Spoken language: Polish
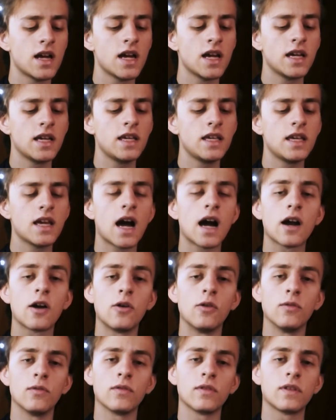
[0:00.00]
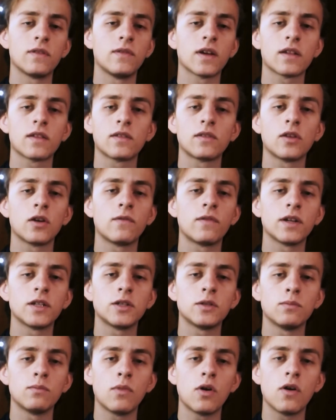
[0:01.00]
jaką zwiastować
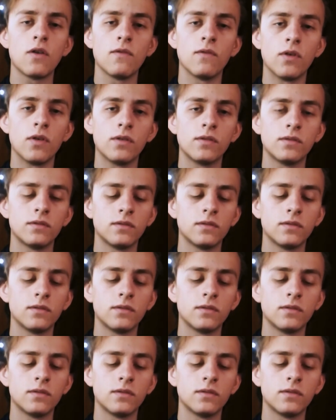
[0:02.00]
mową.